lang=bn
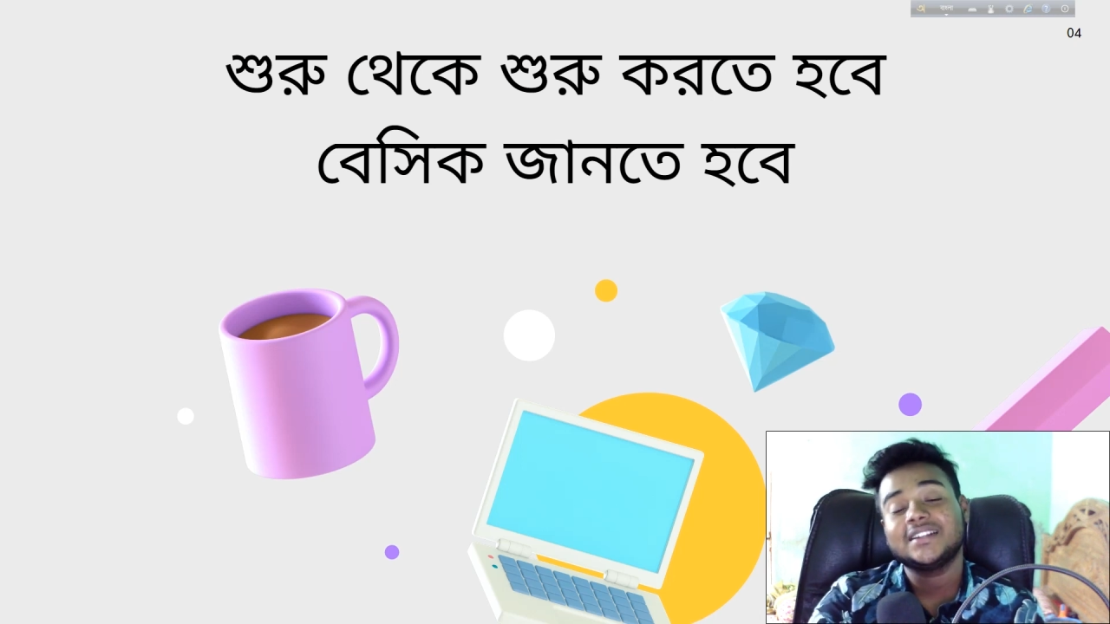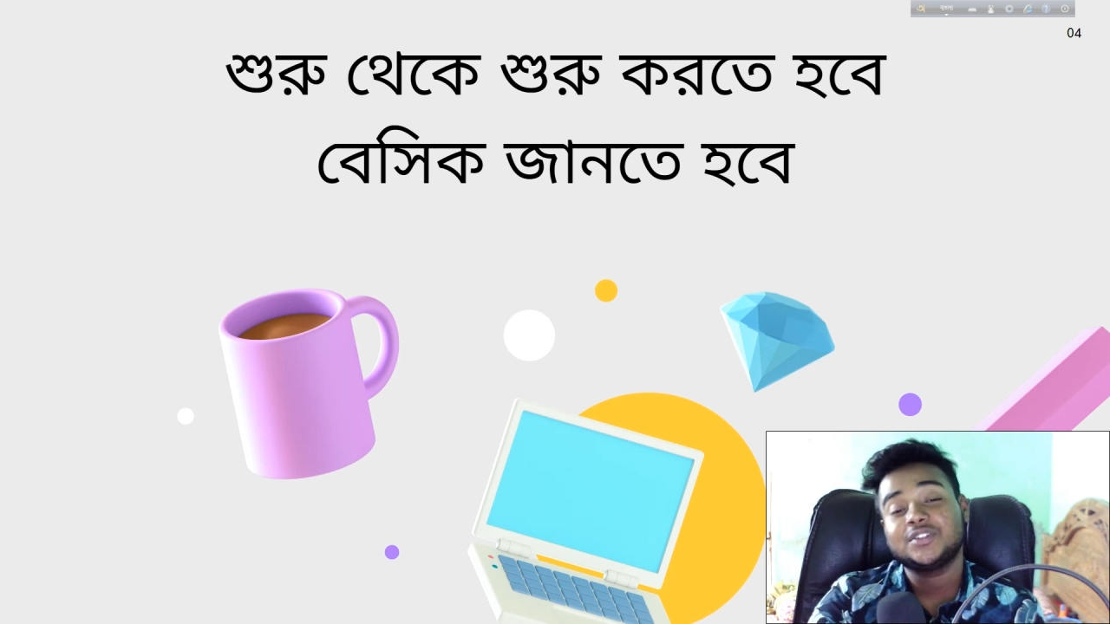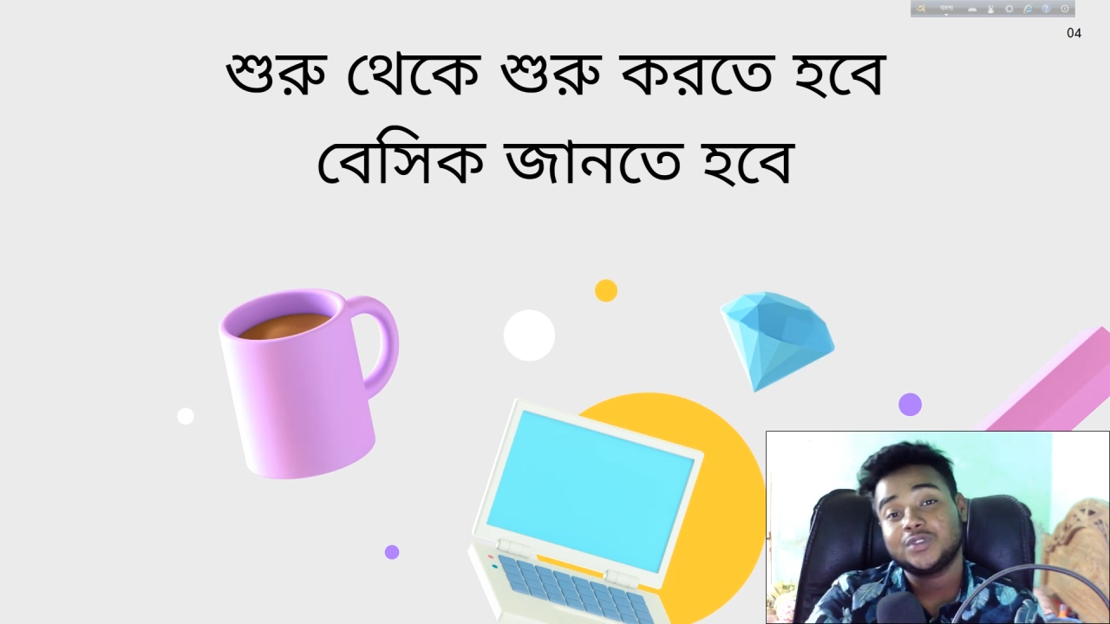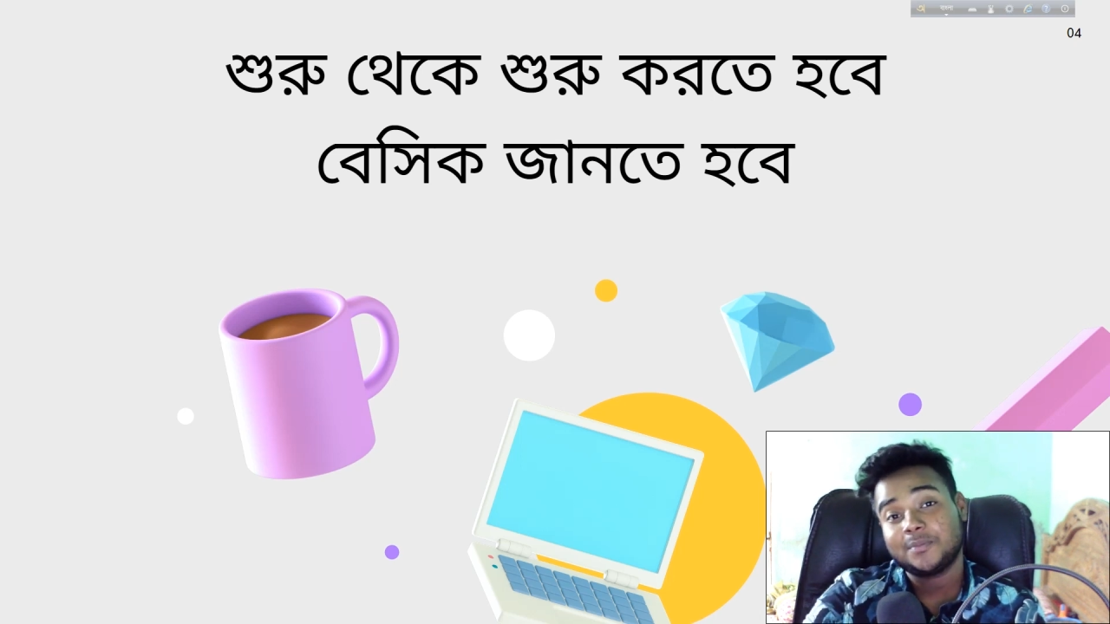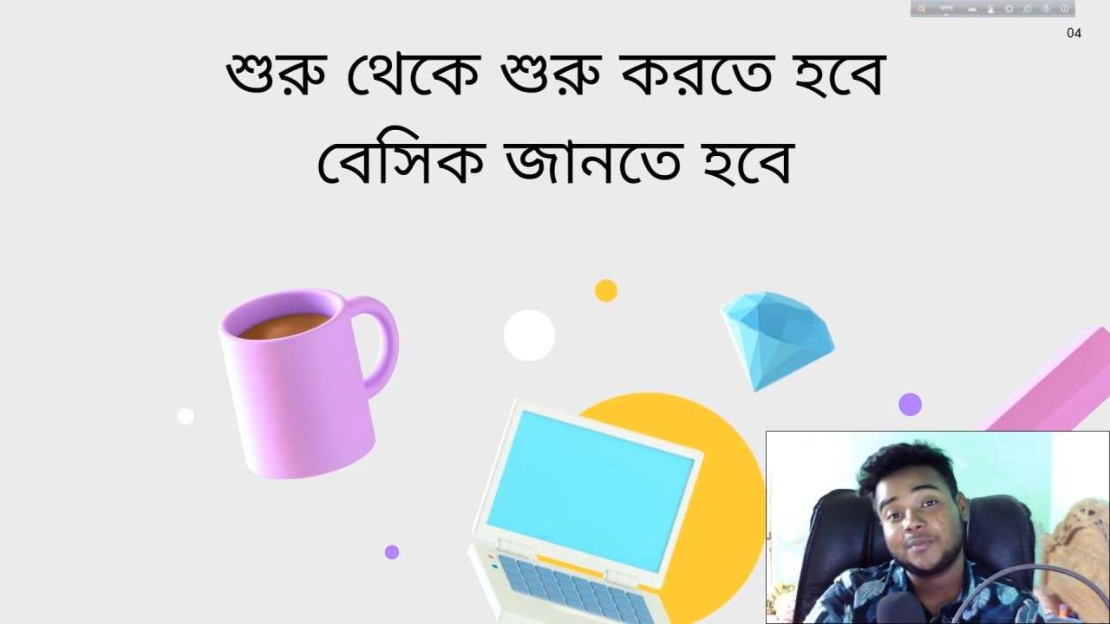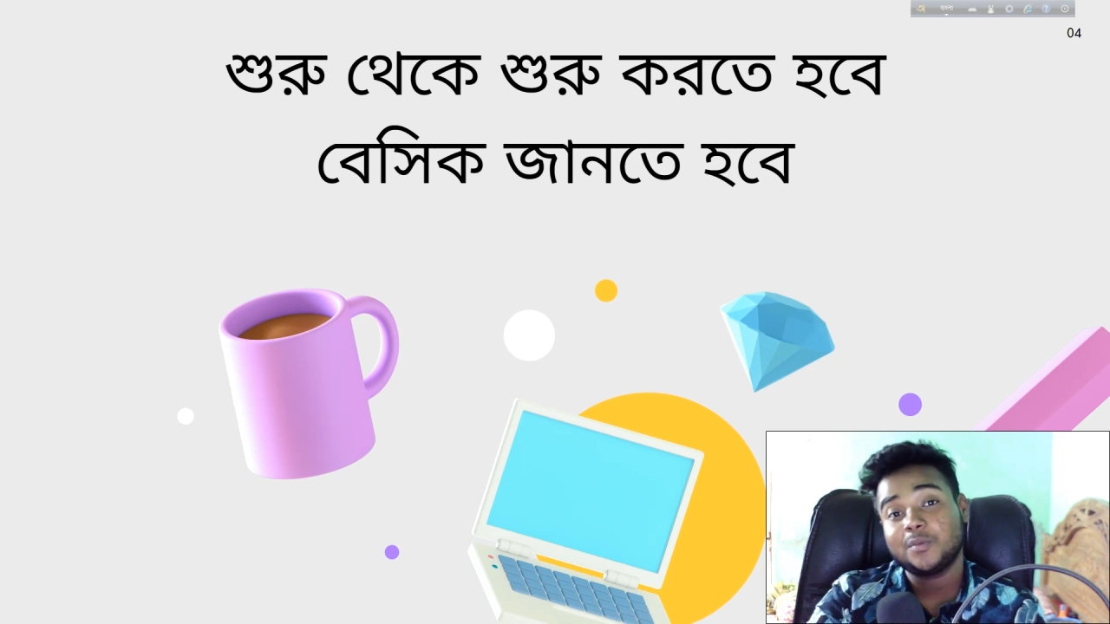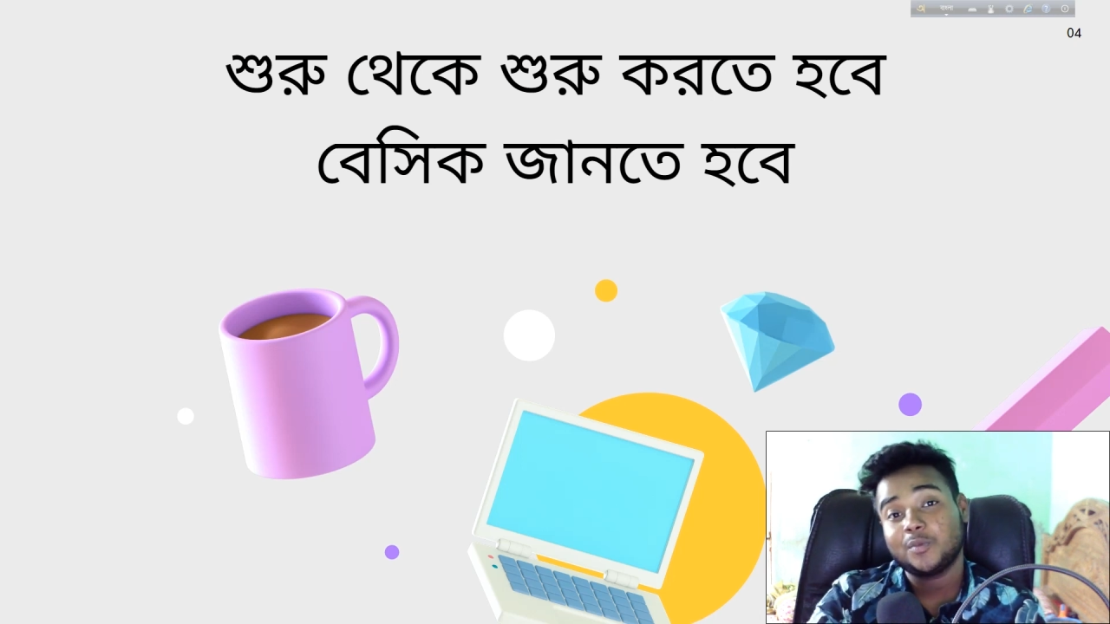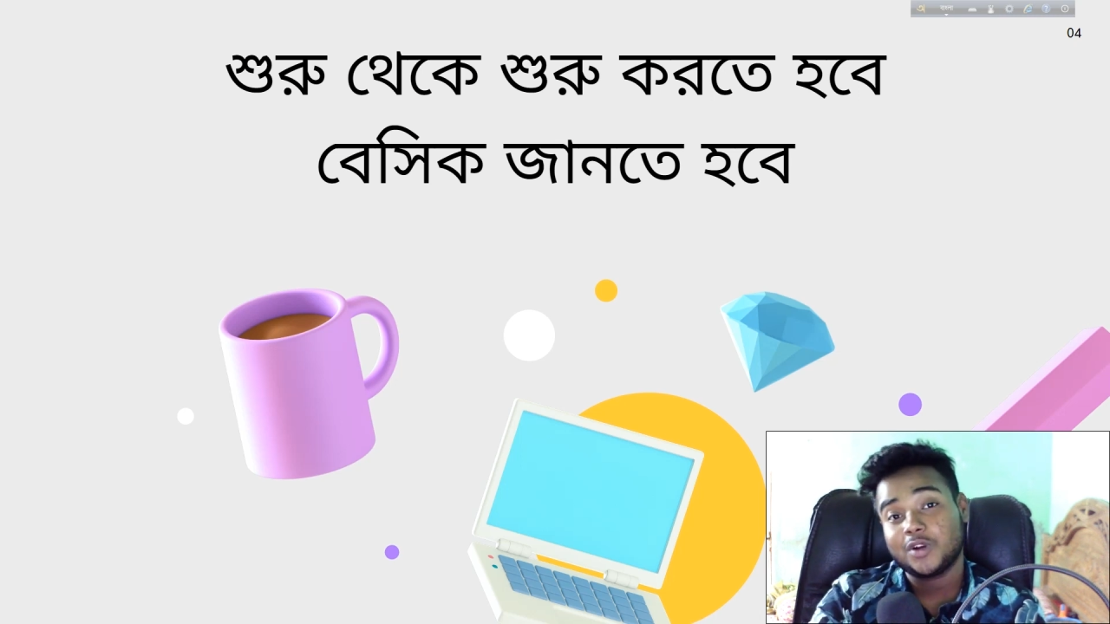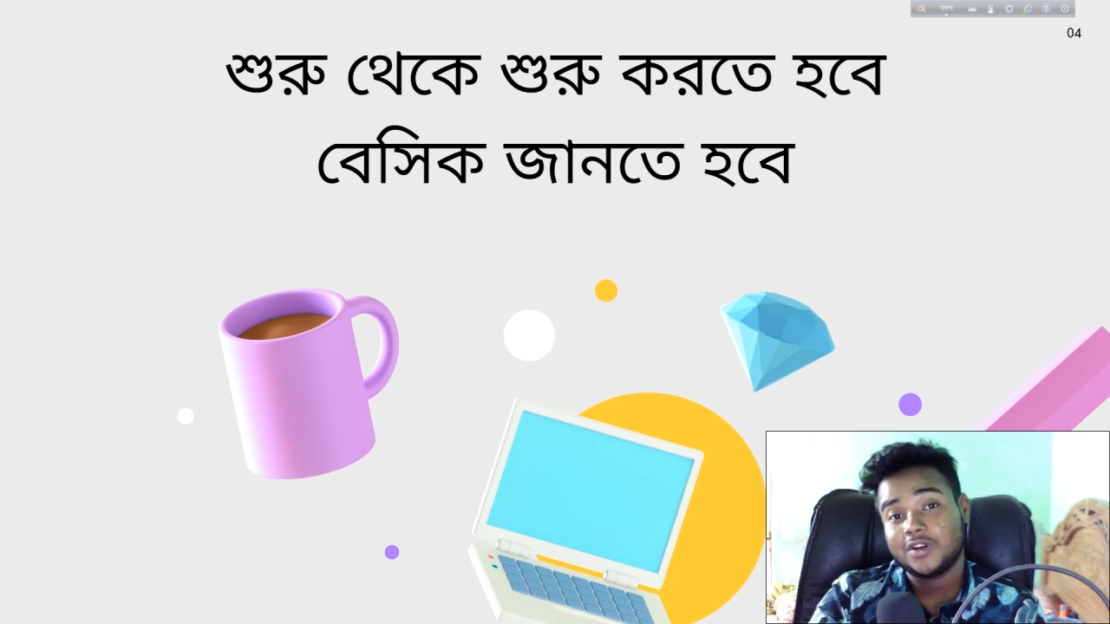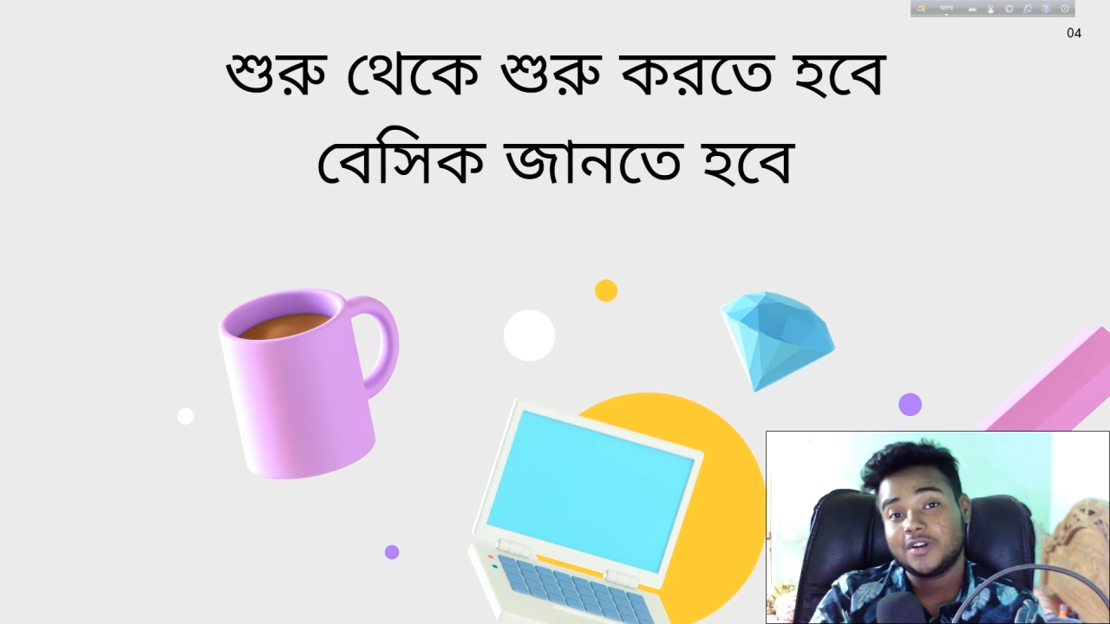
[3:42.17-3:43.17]
যদি আপনার
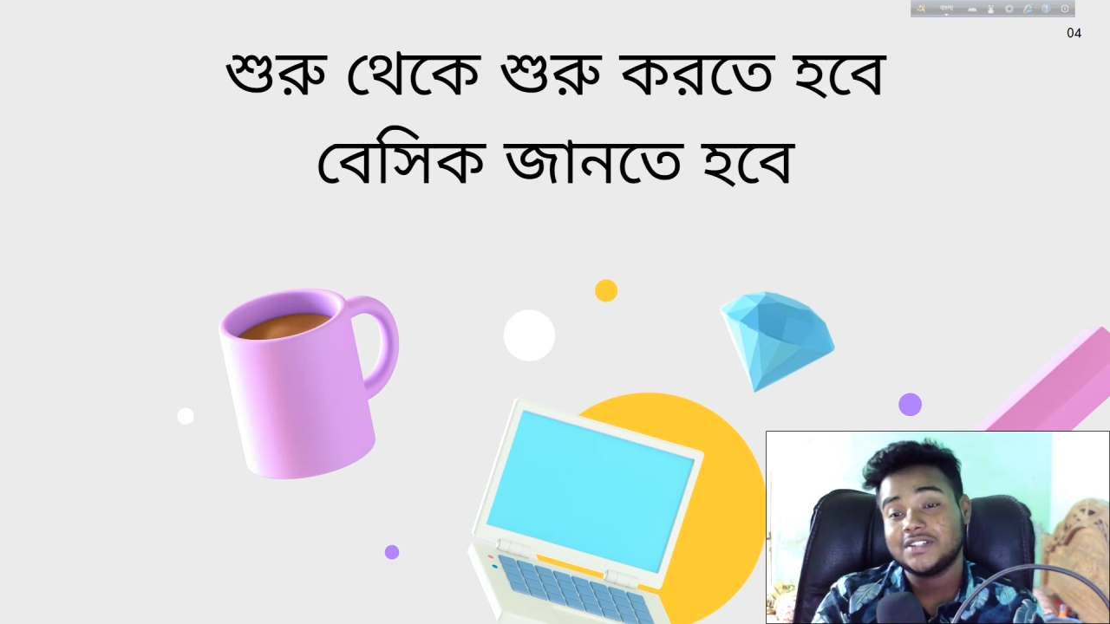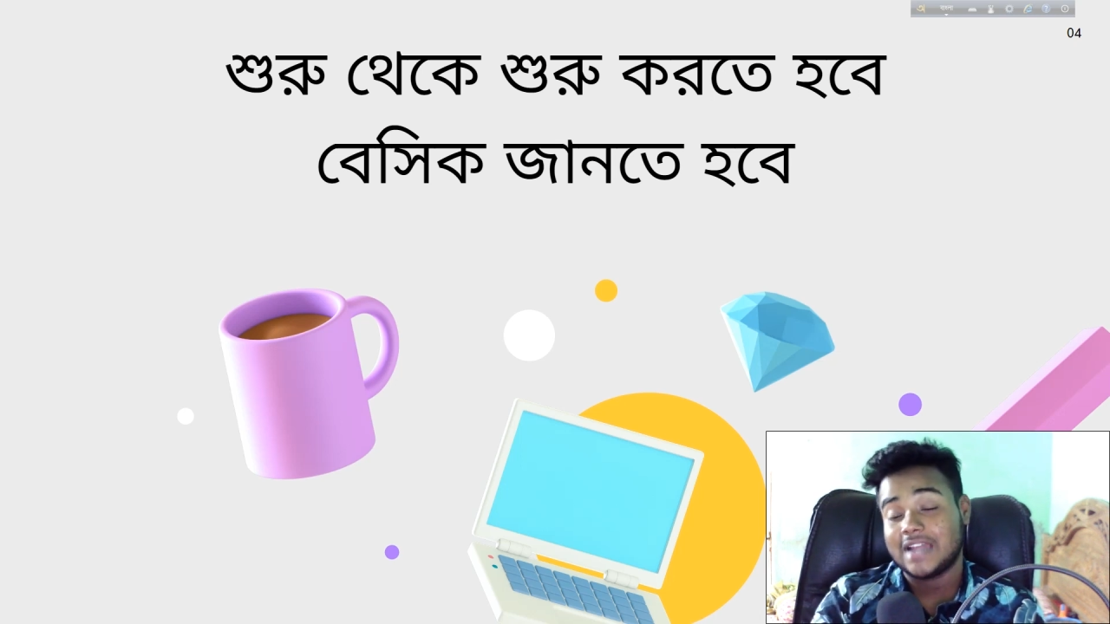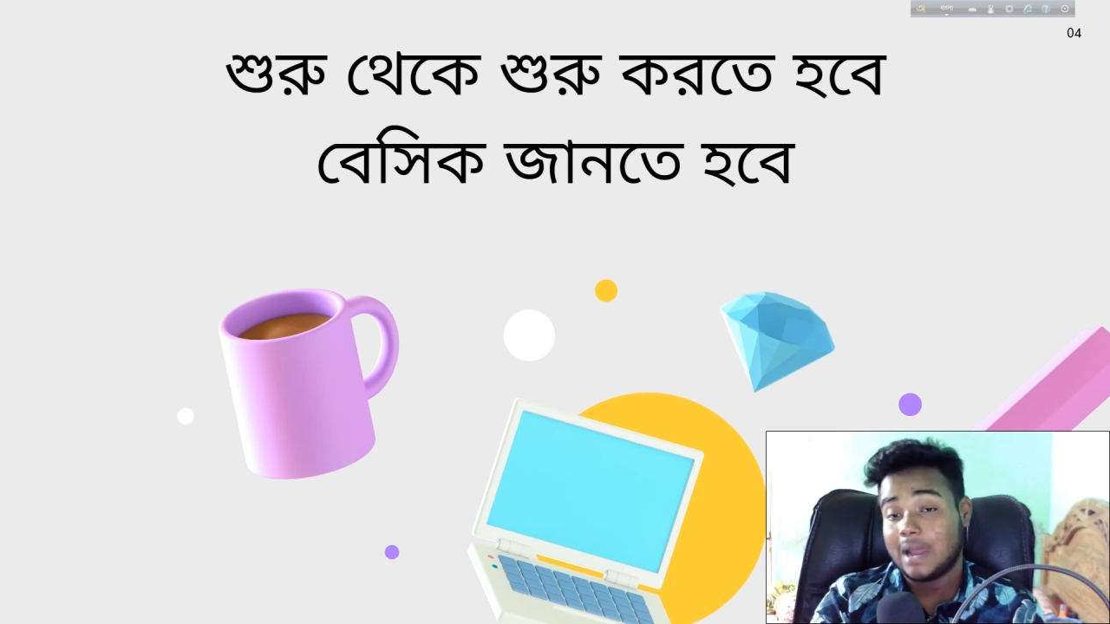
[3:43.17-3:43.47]
মনে হয় যে